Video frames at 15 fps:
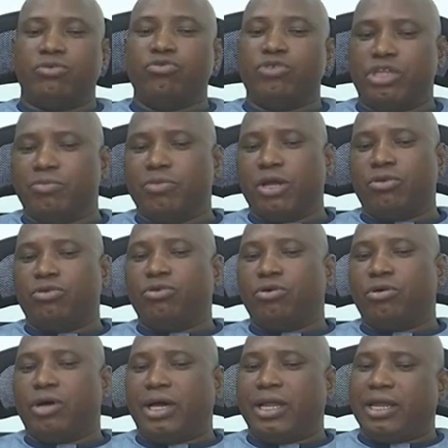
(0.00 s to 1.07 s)
Et nous
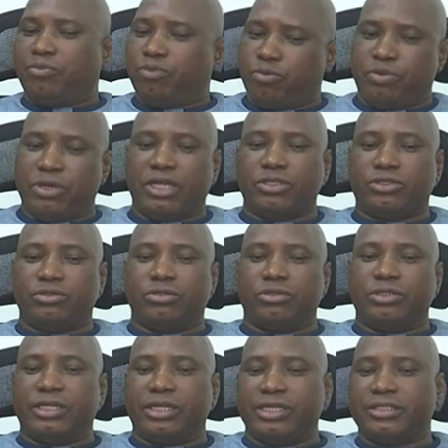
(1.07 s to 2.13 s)
demandons à la
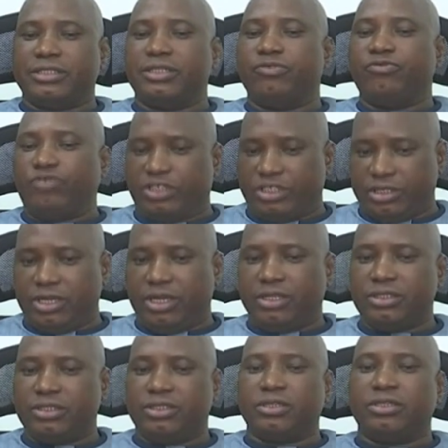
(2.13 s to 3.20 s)
population de rester
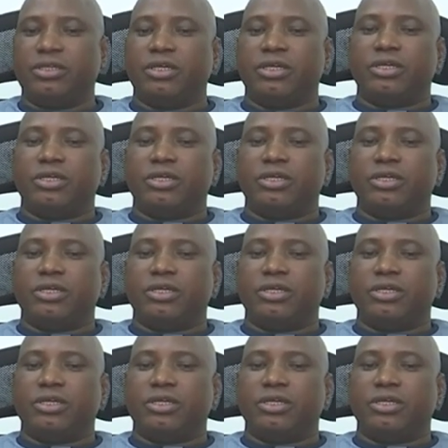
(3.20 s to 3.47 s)
vigilante,